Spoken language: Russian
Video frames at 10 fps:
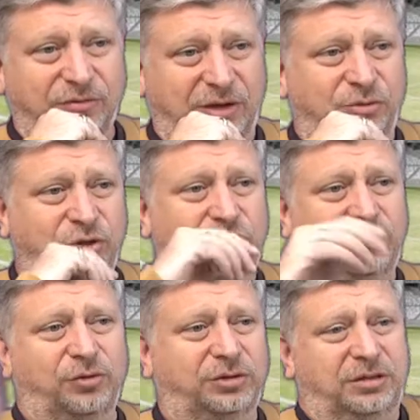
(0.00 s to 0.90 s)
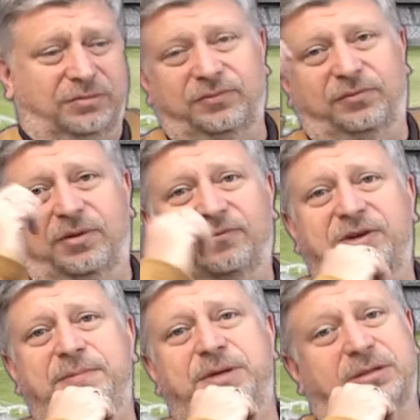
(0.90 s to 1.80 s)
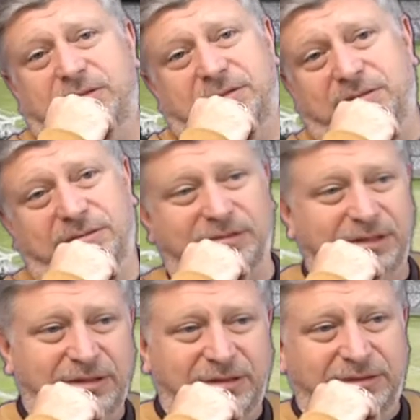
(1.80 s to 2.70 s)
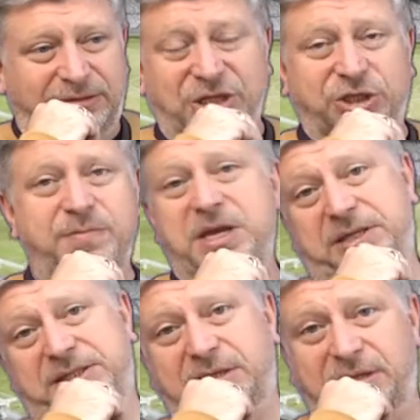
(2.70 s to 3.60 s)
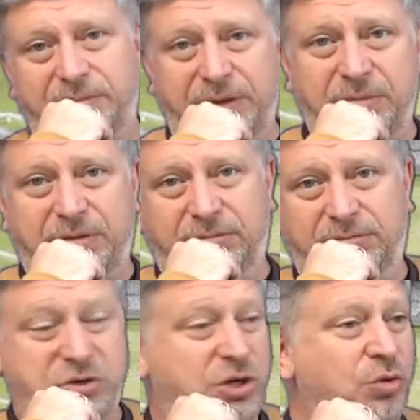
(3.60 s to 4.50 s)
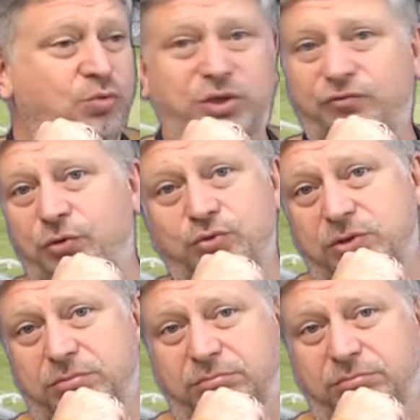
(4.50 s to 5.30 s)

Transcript: в одной четвертой выбьет э, та же Мексика, например. Не удивлюсь.